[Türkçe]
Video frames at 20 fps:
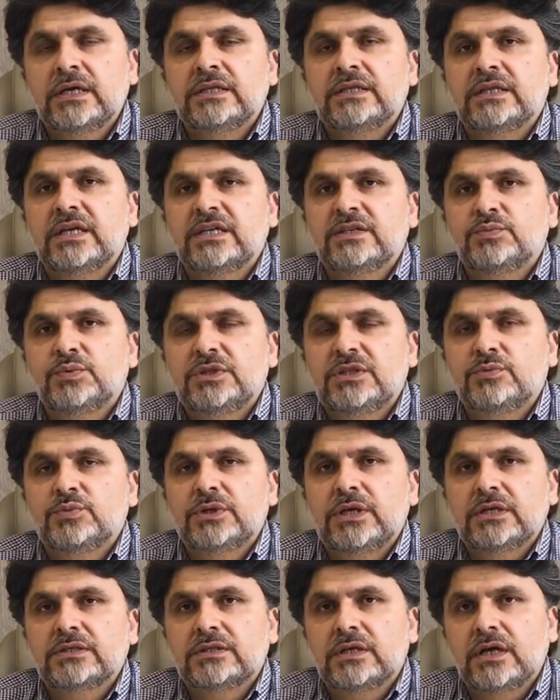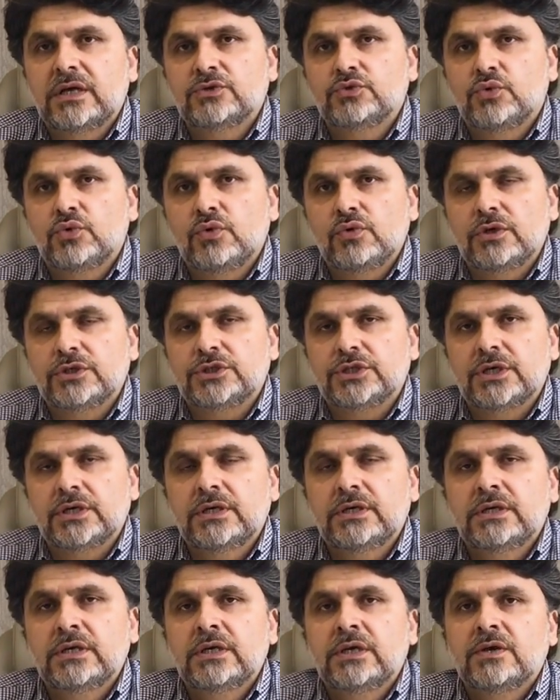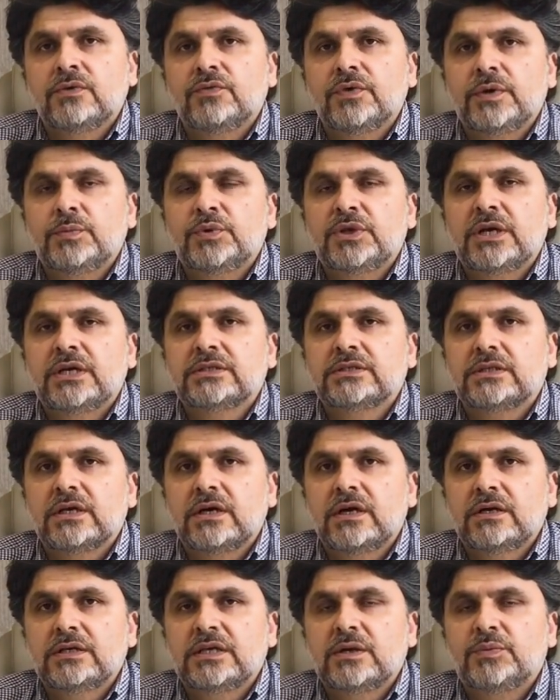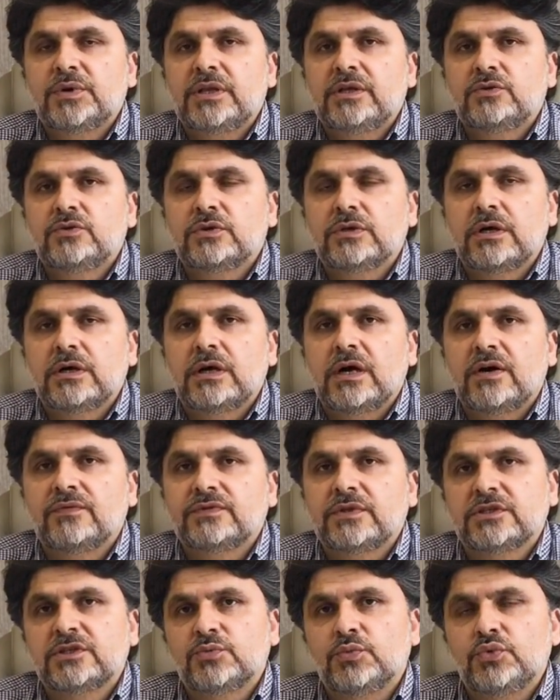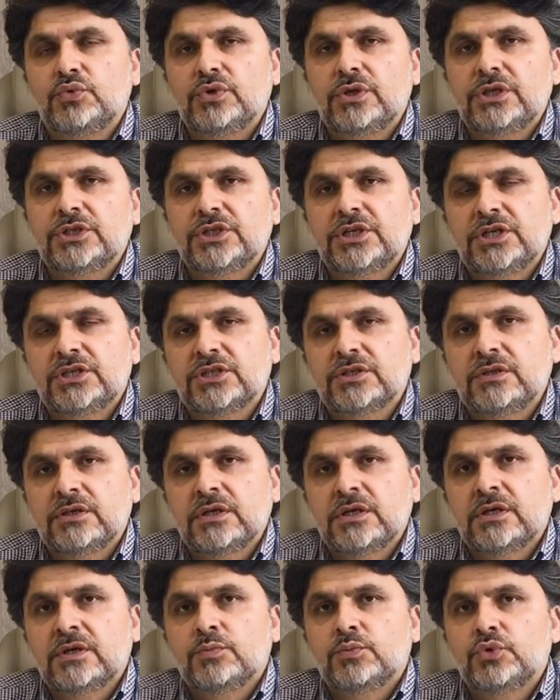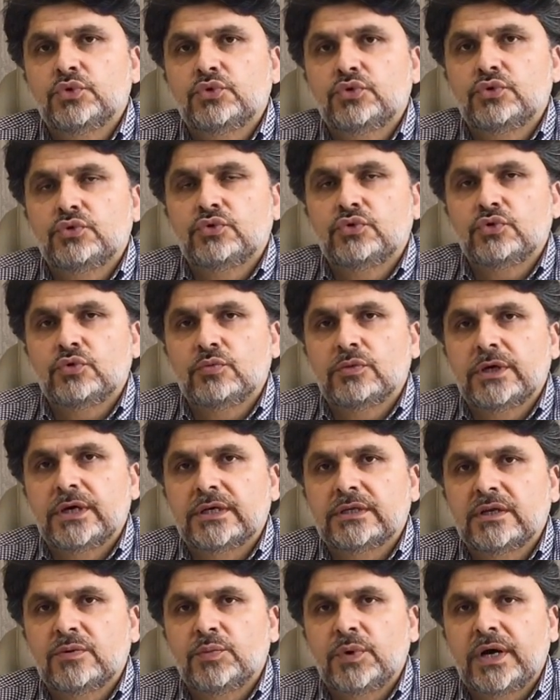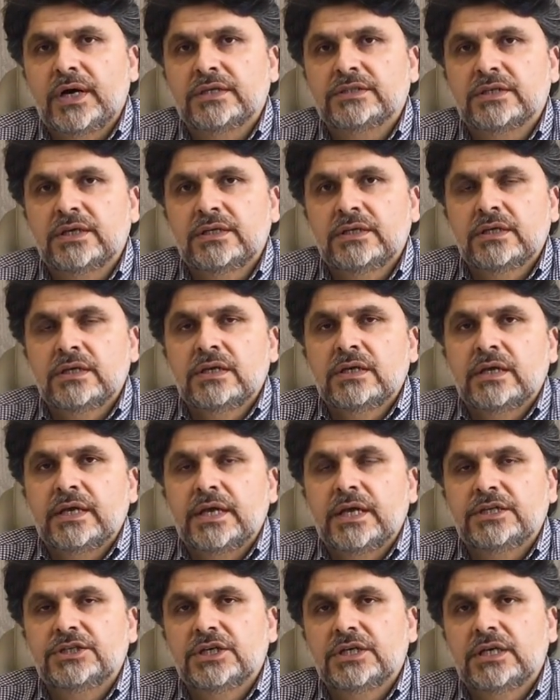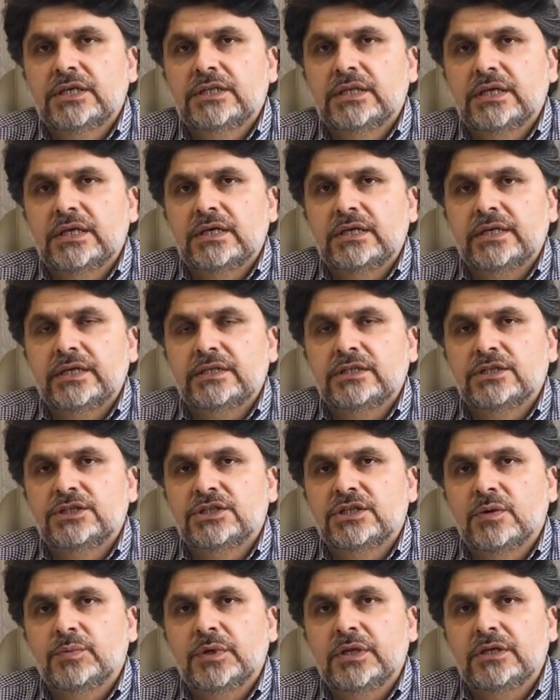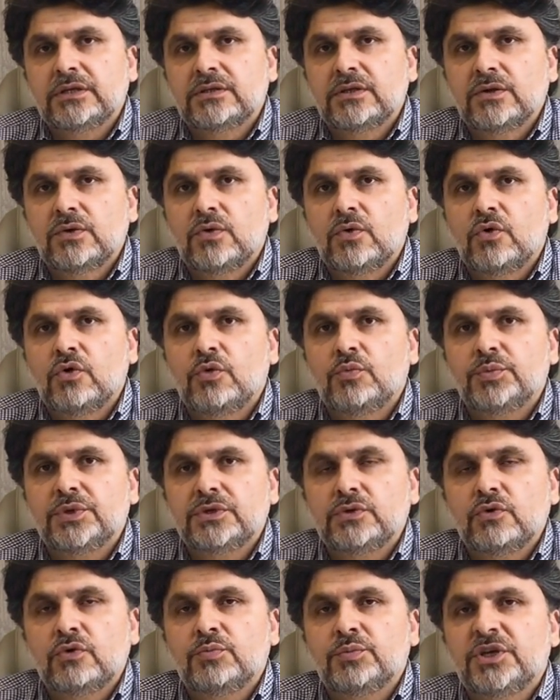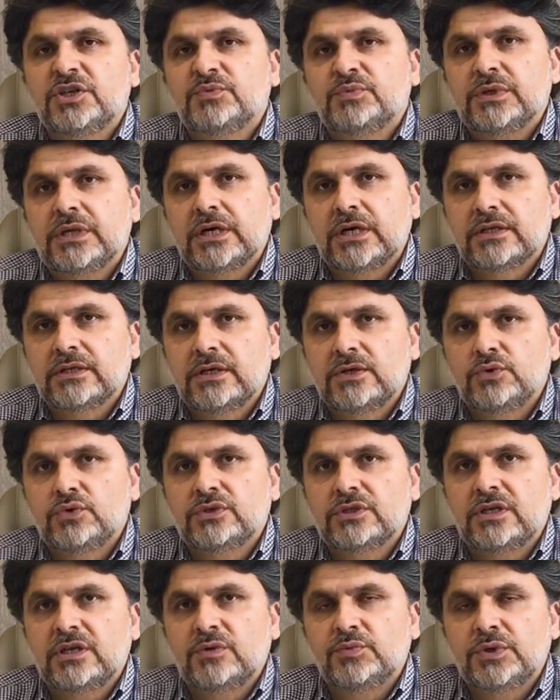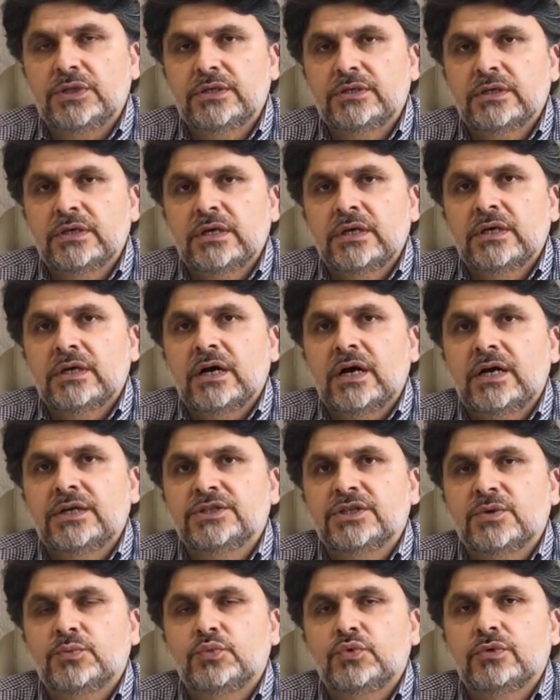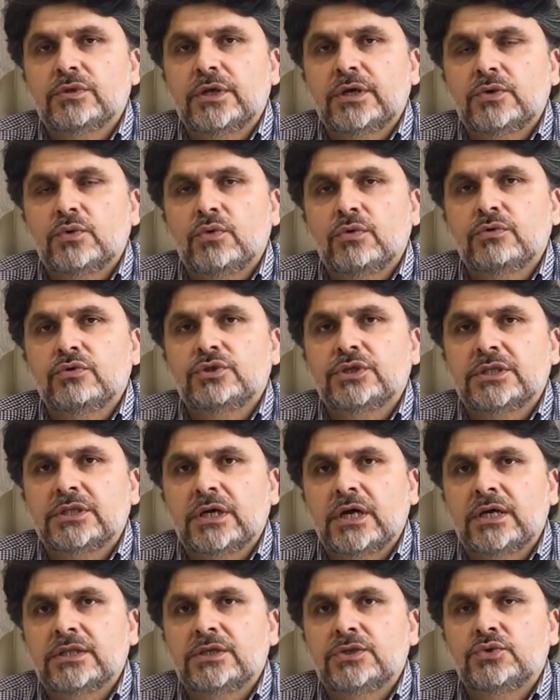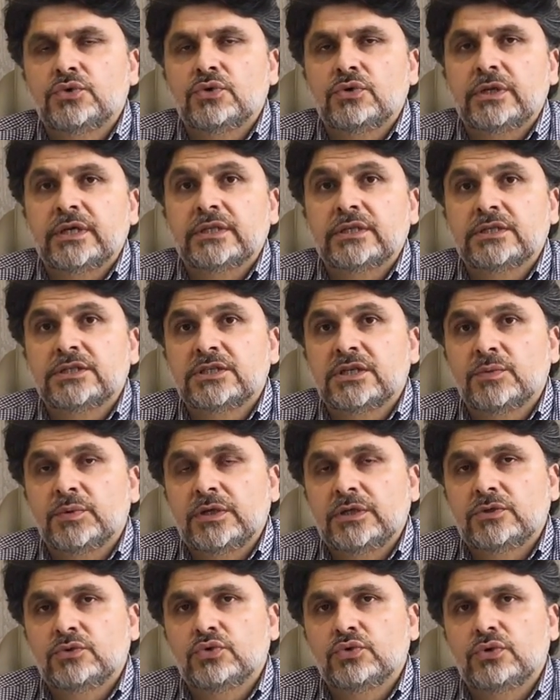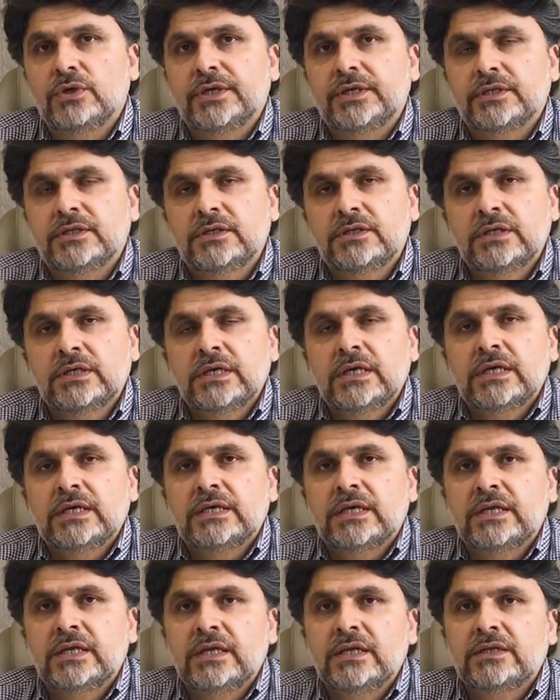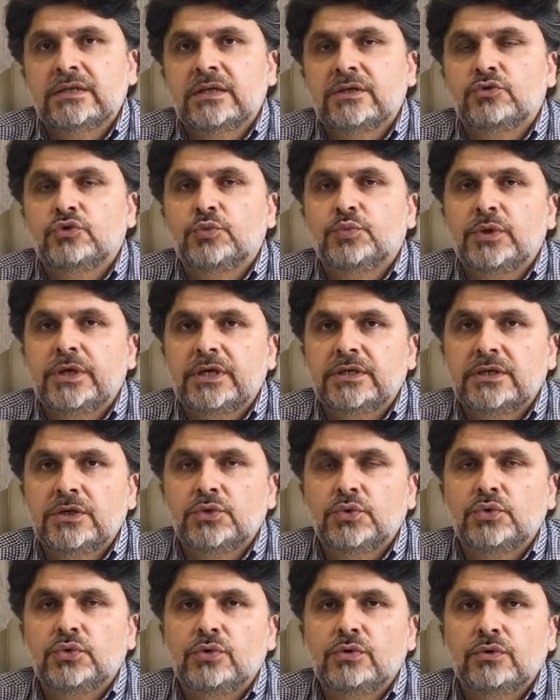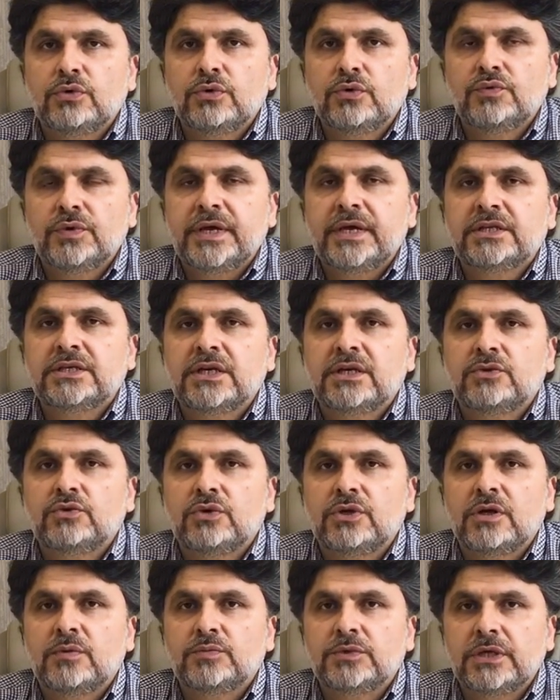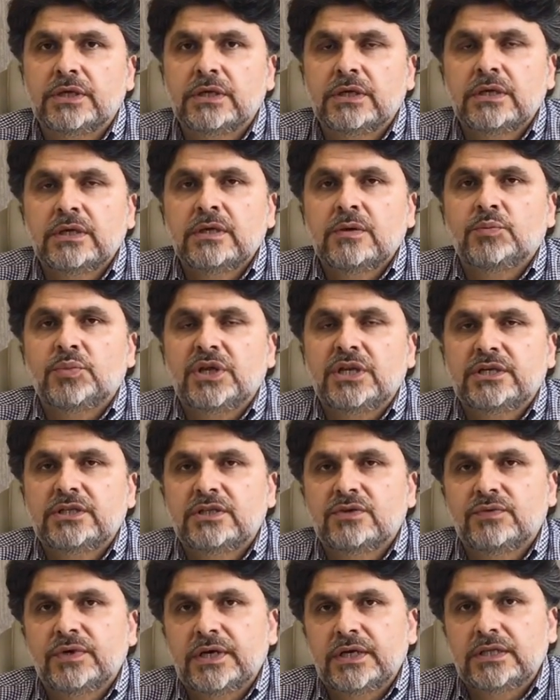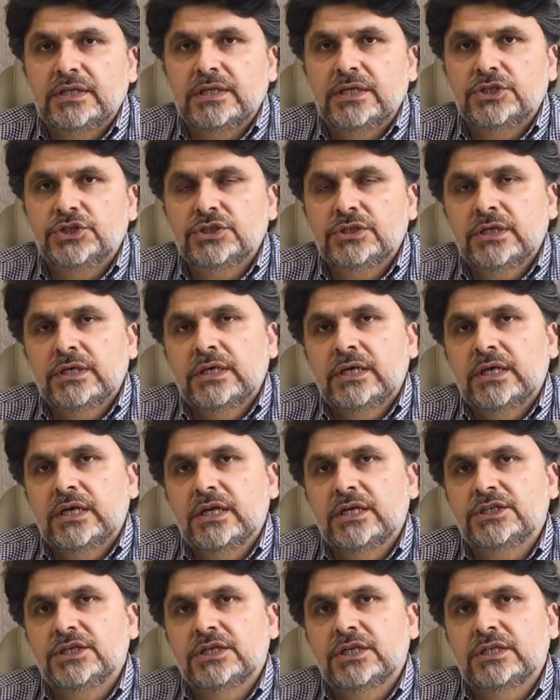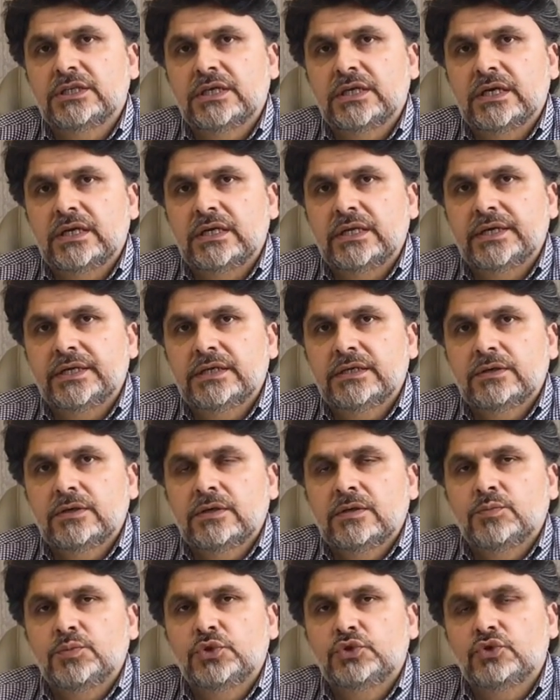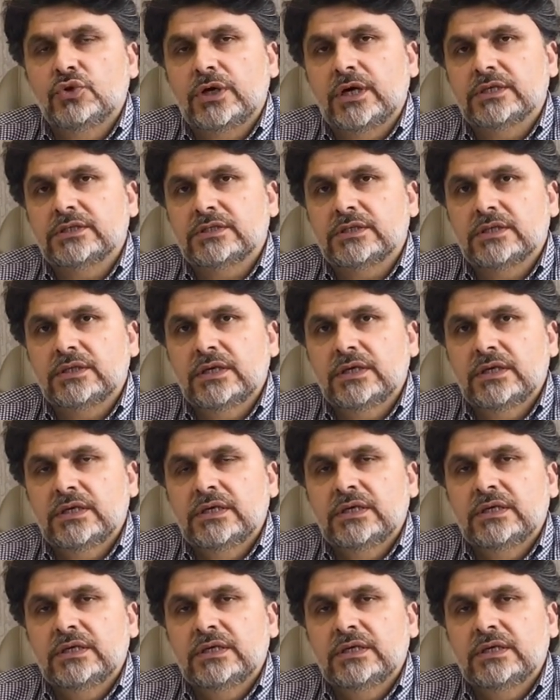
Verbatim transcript: tespiti biraz daha zor olacağı ve biraz daha gebelik e, haftası büyüyeceği için bu tür durumlarda bazen HCG değerleri dış gebelikte 10 bin, 15 bine kadar yükselebilir. Ancak bunlar oldukça nadir görülen dış gebelik türleridir. Genellikle tüplerde görüldüğü ve erken dönemde belirti verdiği için HCG değerleri birçok hastada